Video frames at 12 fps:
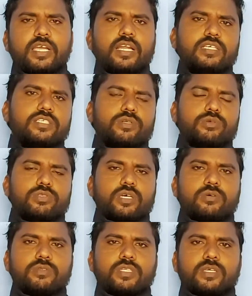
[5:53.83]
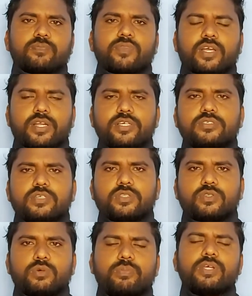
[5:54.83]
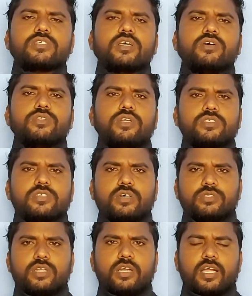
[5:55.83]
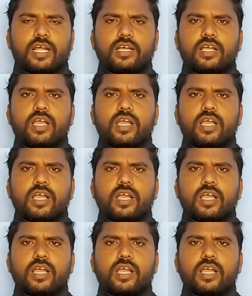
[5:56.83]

ఇలా జరుగుతూ ఉంది క్రీస్తునందు ప్రియ సహోదరి సహోదరులారా